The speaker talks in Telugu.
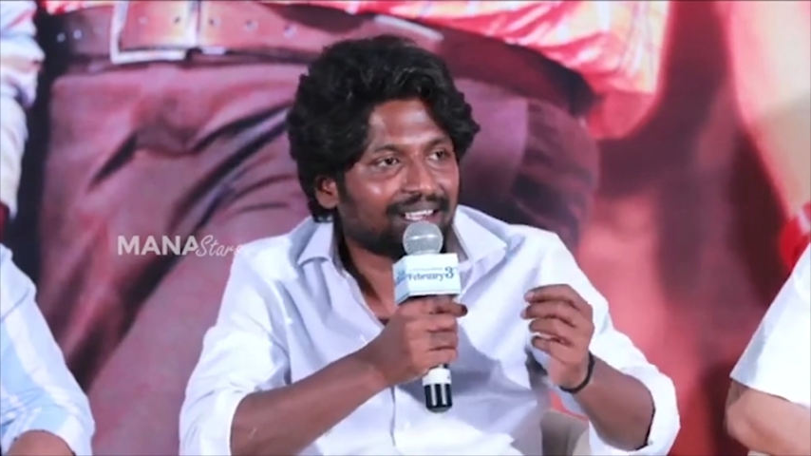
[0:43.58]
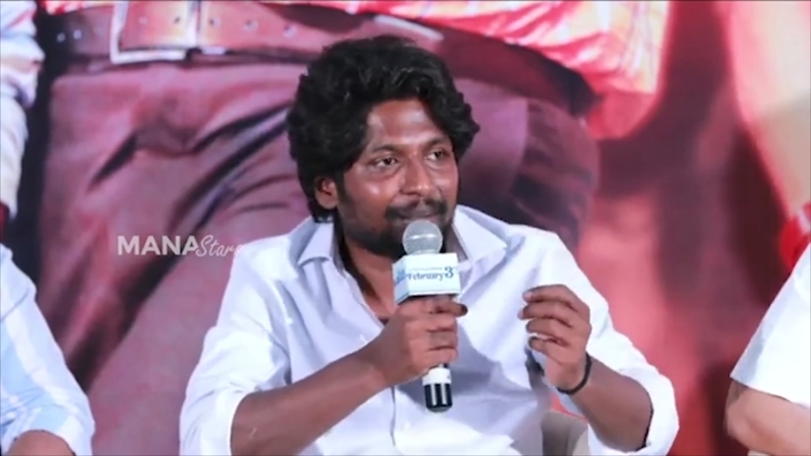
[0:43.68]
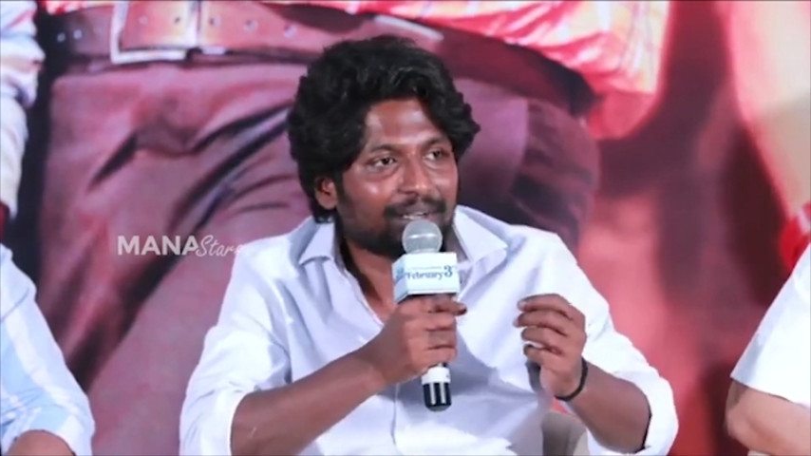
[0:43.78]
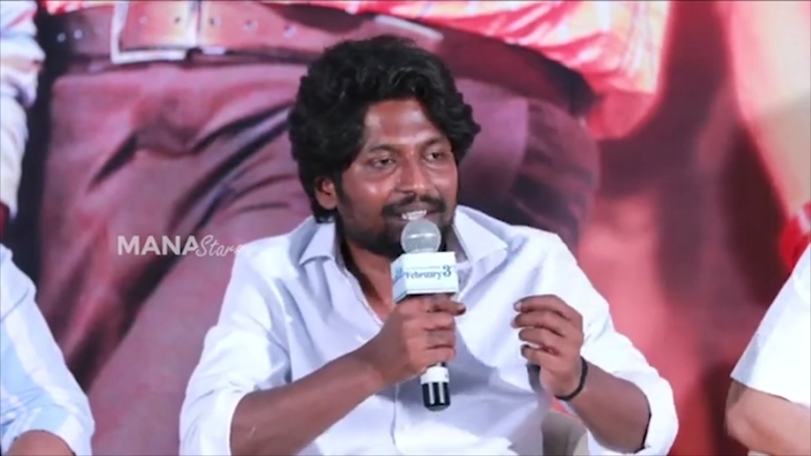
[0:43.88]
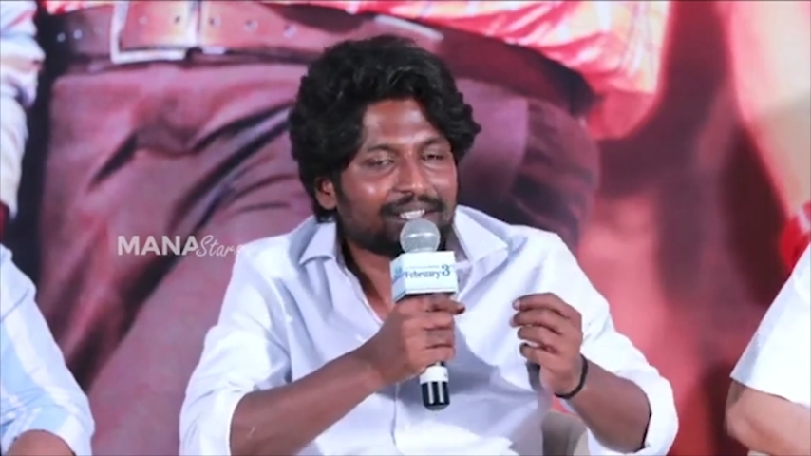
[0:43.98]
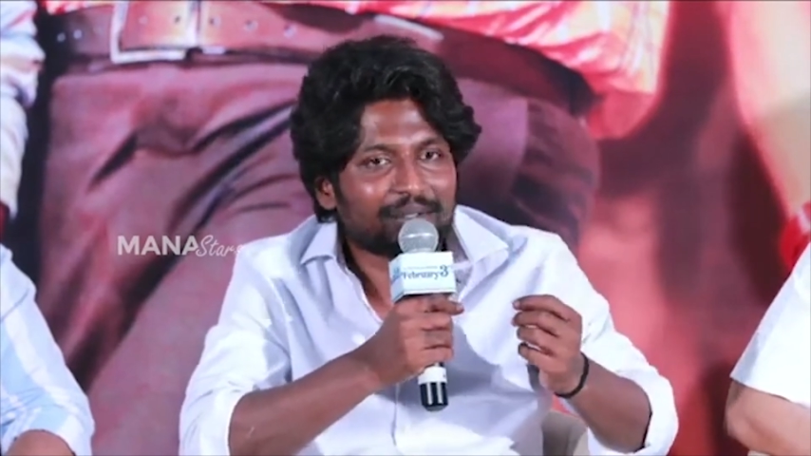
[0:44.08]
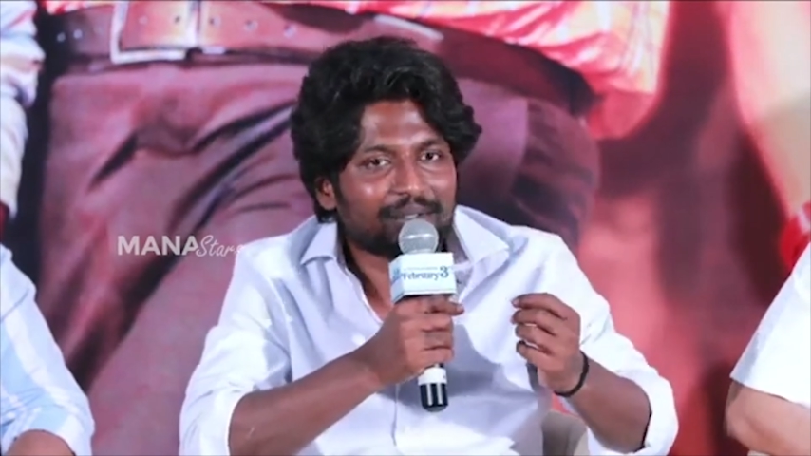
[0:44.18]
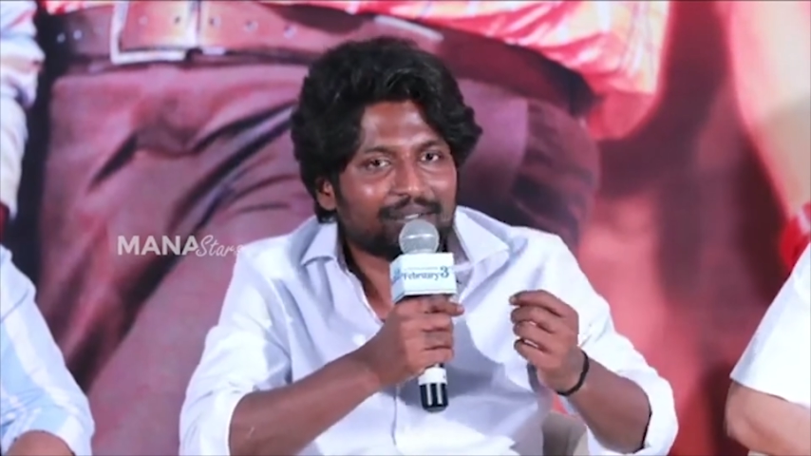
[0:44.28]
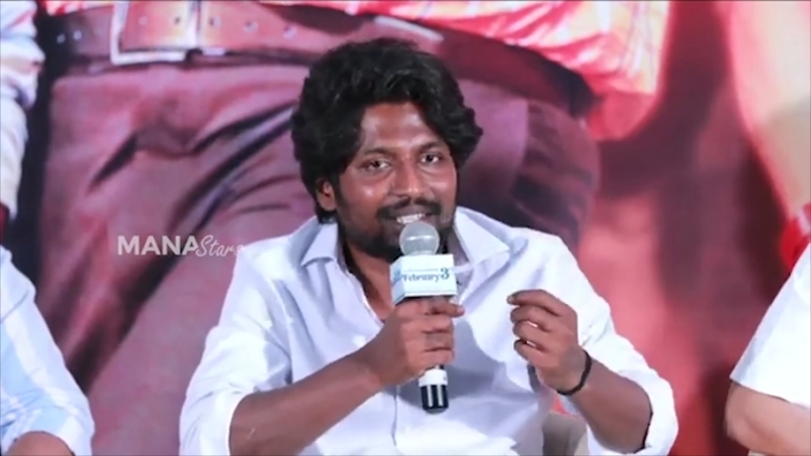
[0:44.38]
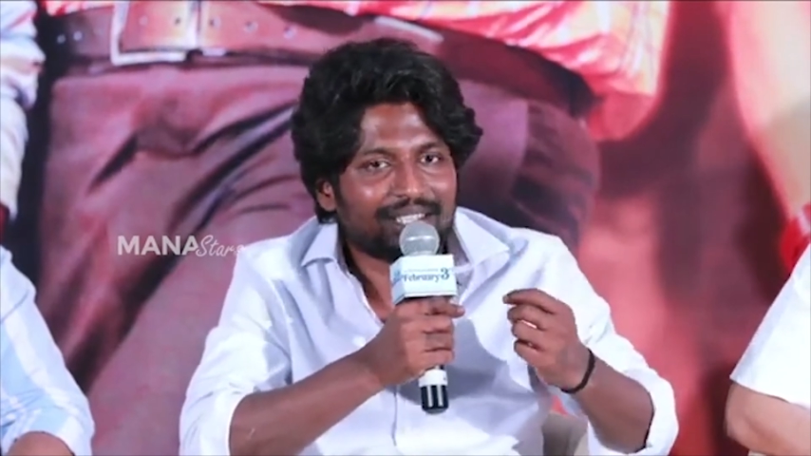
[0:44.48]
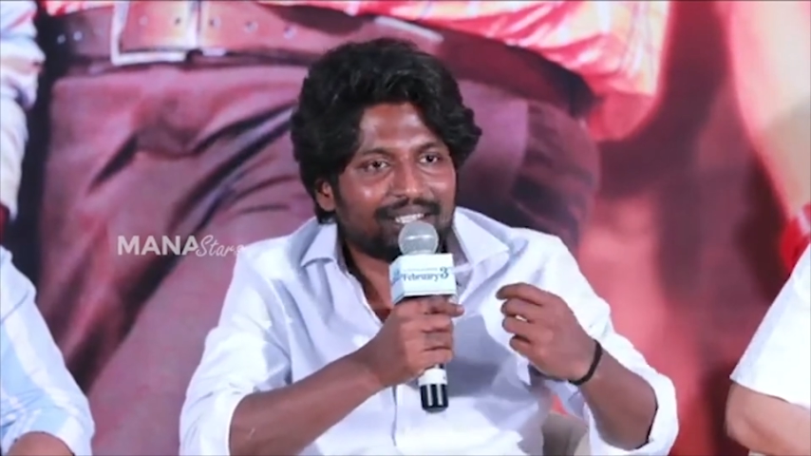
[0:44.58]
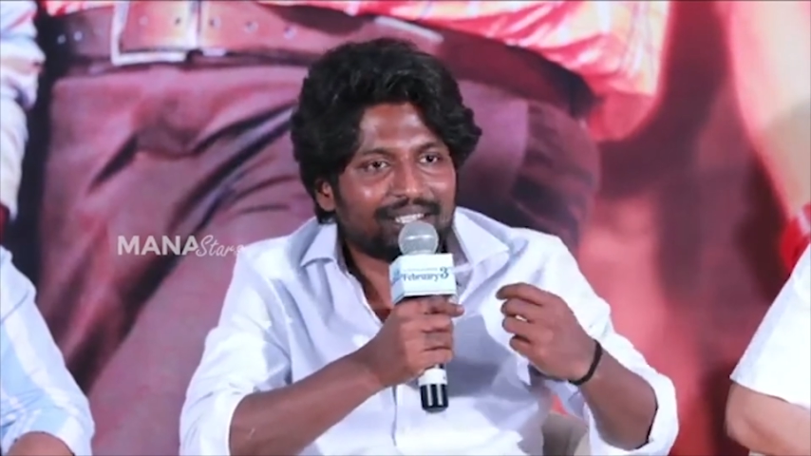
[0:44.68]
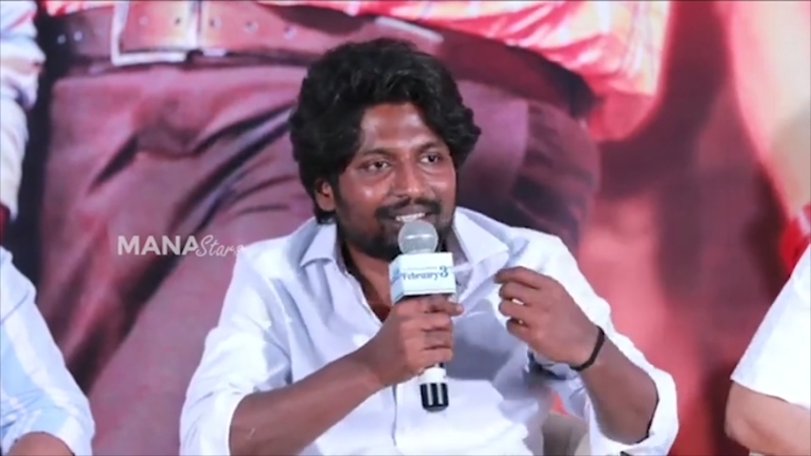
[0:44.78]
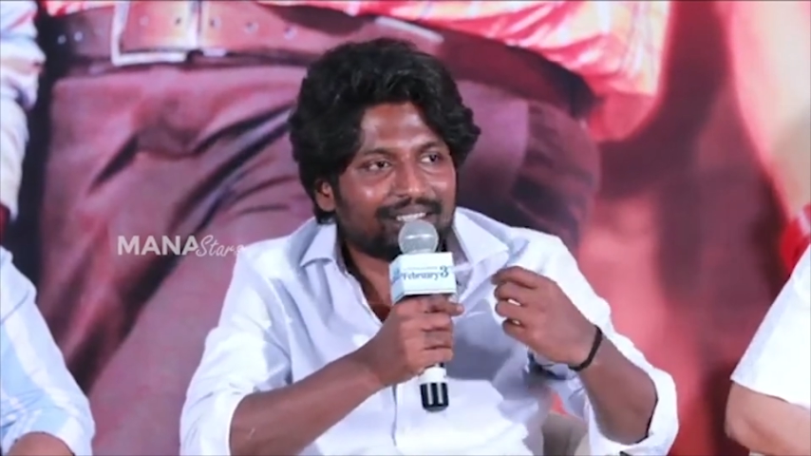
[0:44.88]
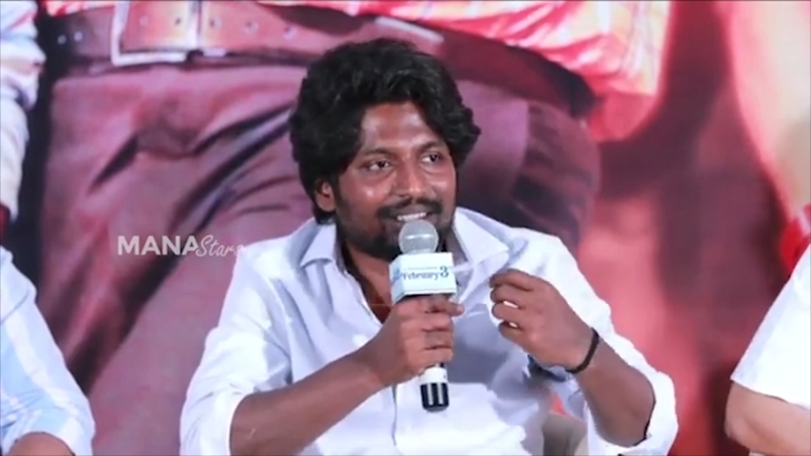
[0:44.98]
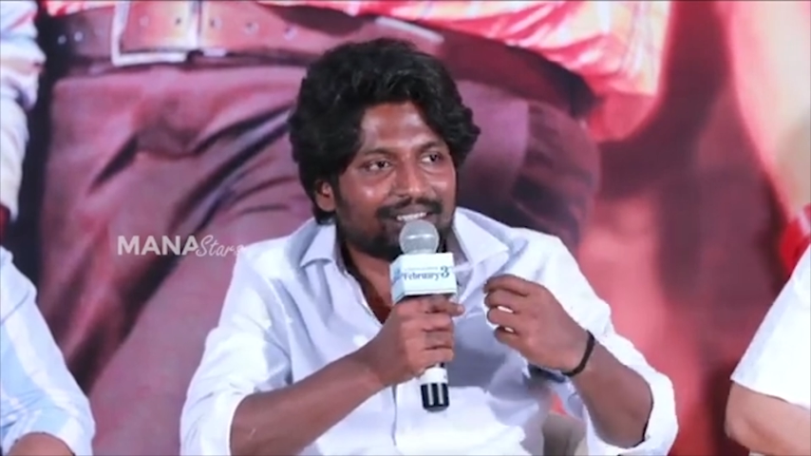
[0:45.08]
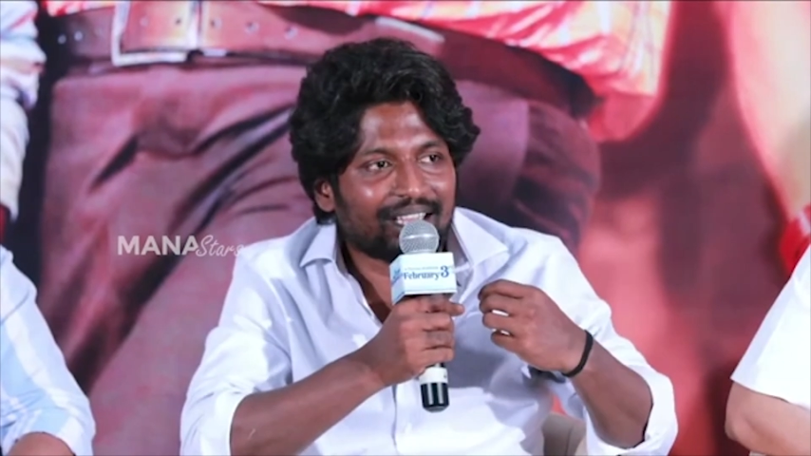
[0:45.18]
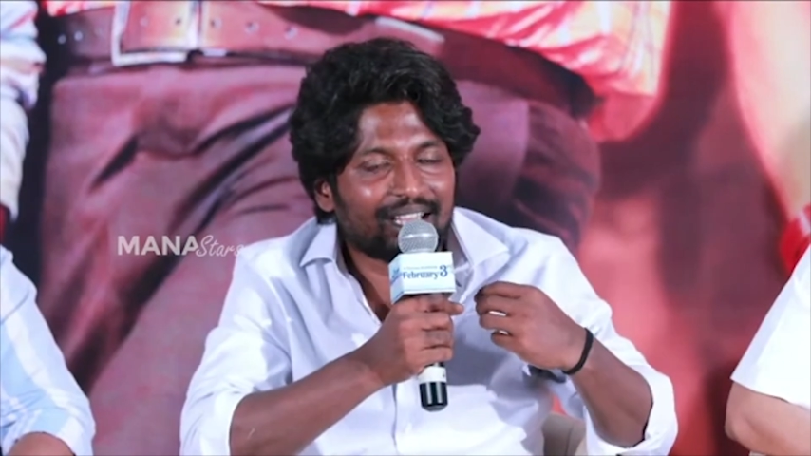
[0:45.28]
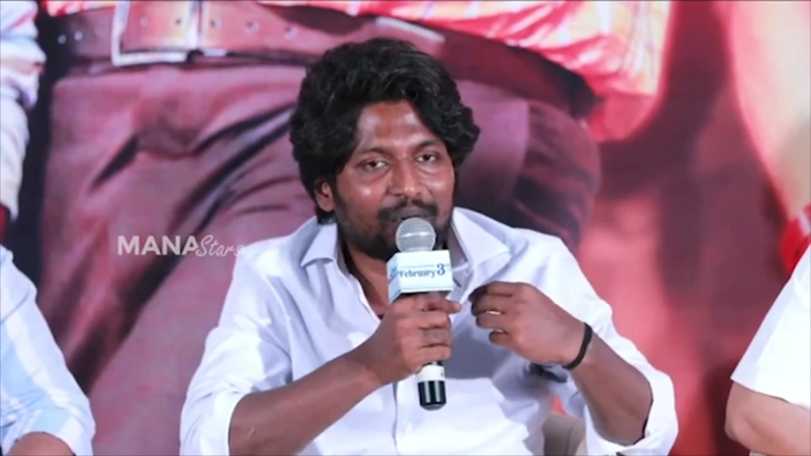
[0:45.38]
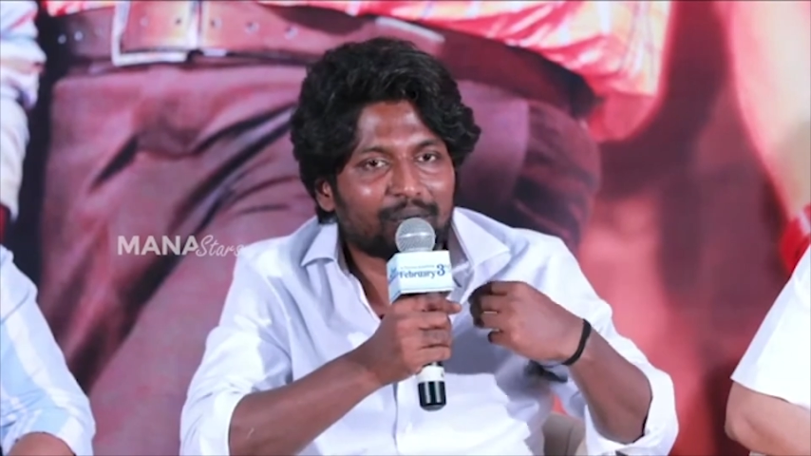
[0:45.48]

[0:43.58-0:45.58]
రేపు రిలీజ్ అవుతుంది ఎలా